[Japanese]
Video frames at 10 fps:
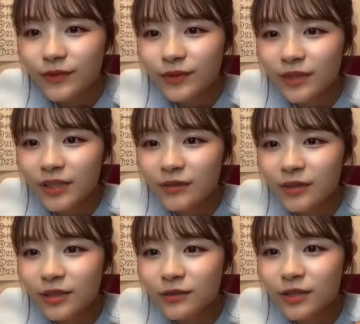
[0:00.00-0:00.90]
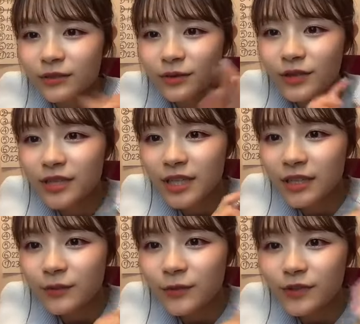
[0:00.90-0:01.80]
当に一人一人の星投
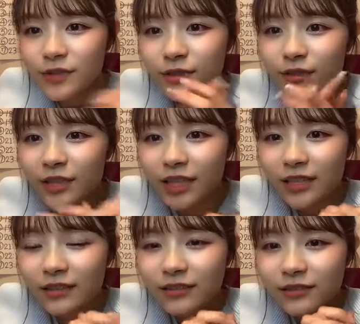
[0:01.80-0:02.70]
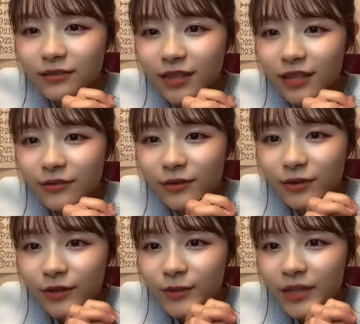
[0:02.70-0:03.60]
げも重要になってくるので本
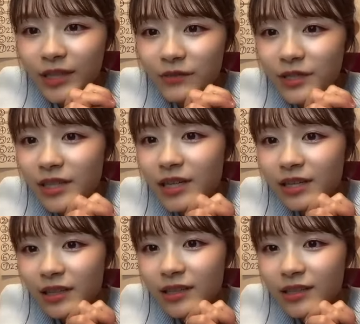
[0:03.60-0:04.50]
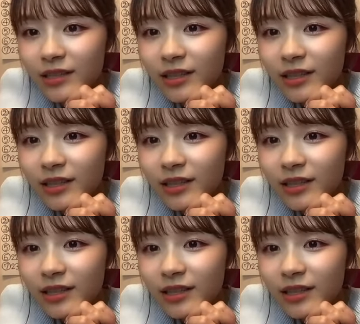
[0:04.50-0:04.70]
当にみんなの力です